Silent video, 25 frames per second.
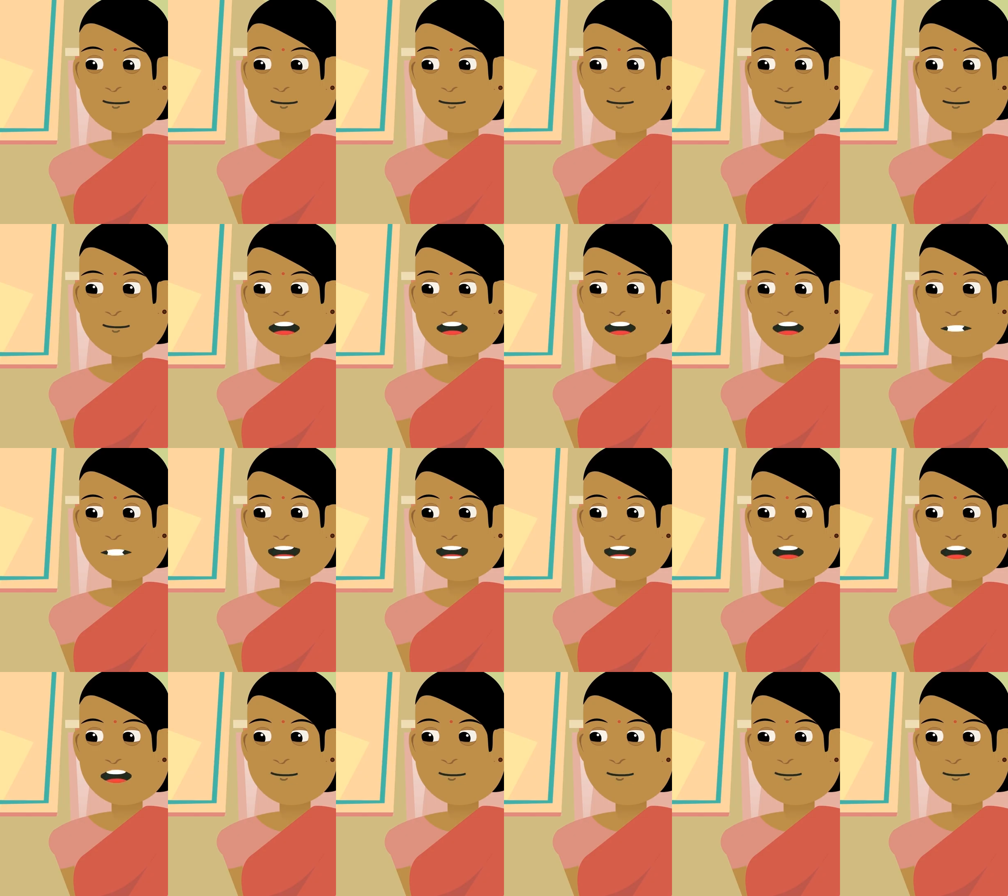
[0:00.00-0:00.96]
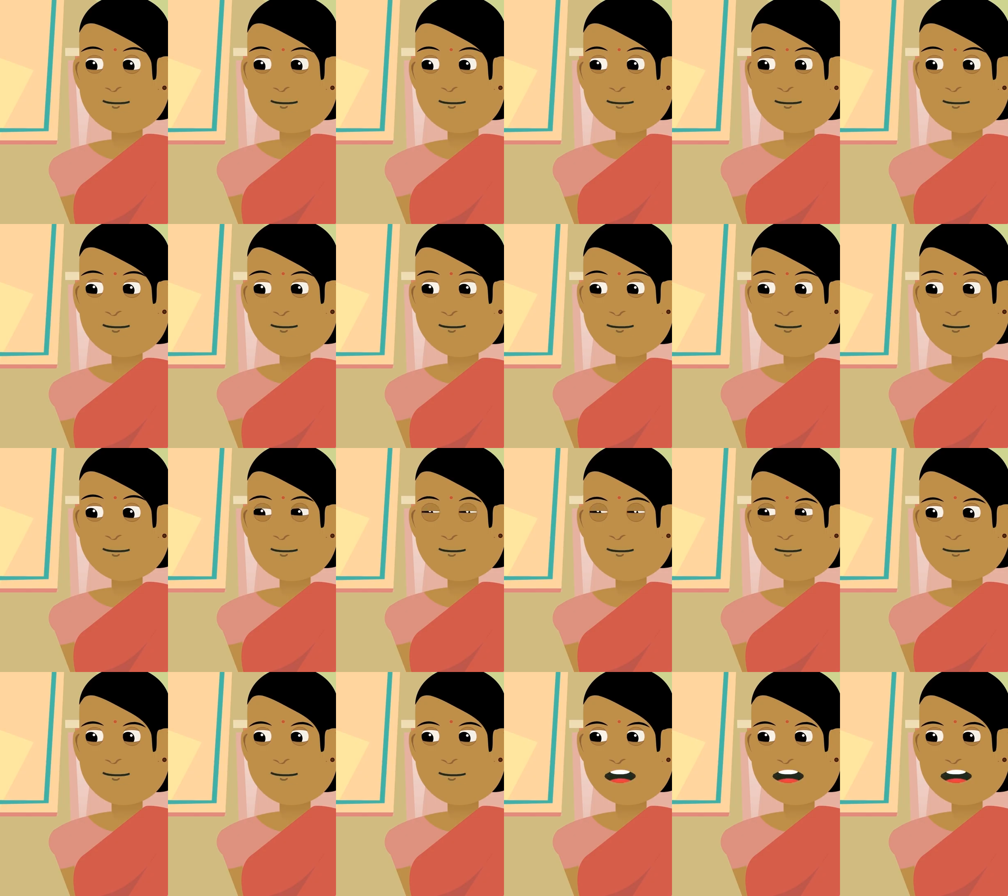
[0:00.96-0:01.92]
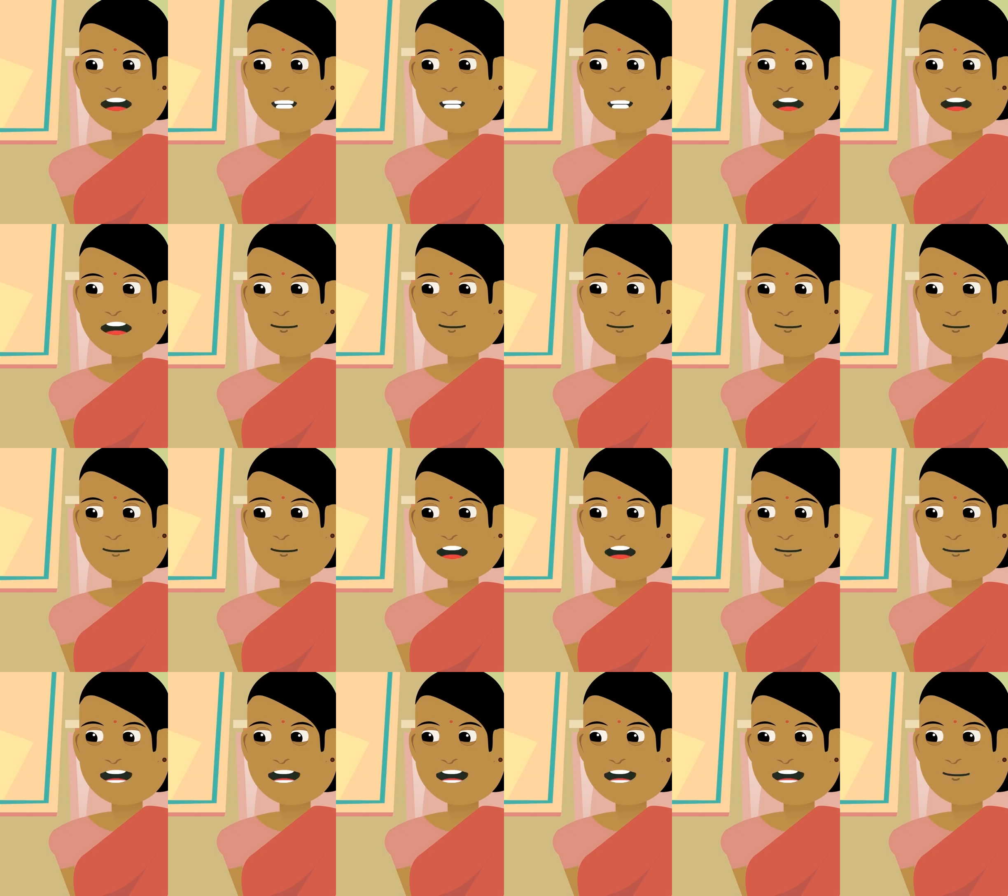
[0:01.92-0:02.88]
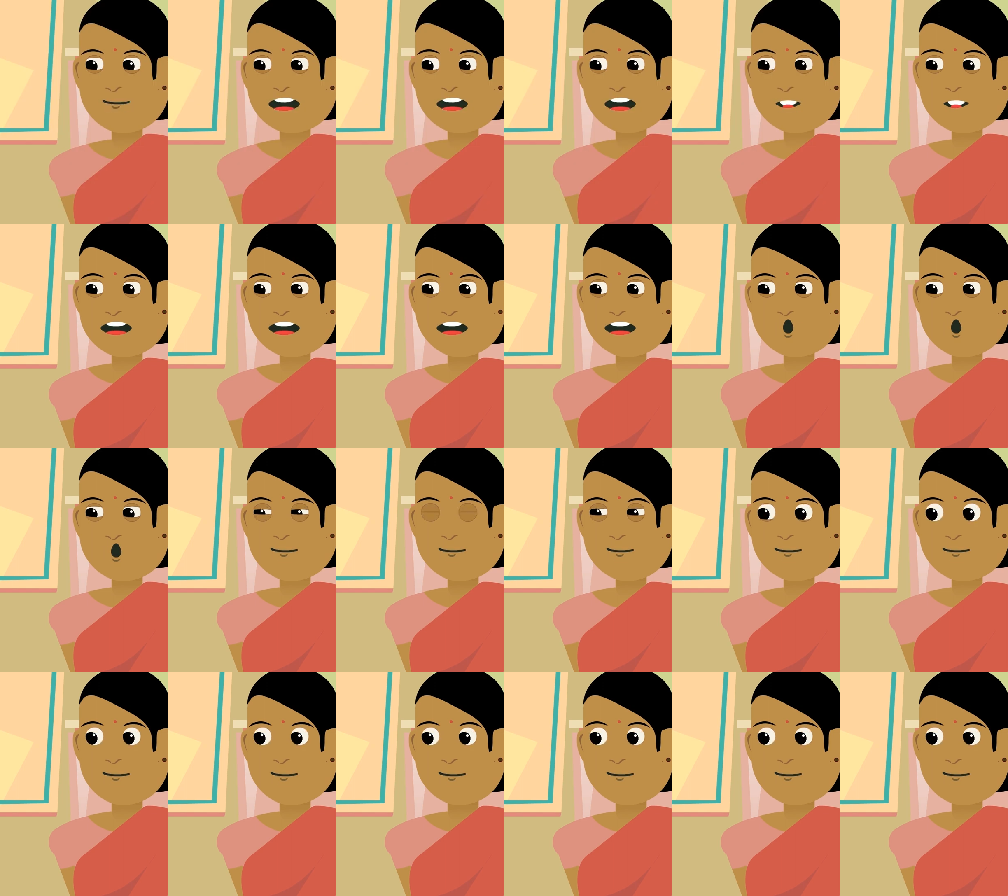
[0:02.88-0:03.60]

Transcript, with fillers: అవును జియా మరి ఈ విషయం చెప్పు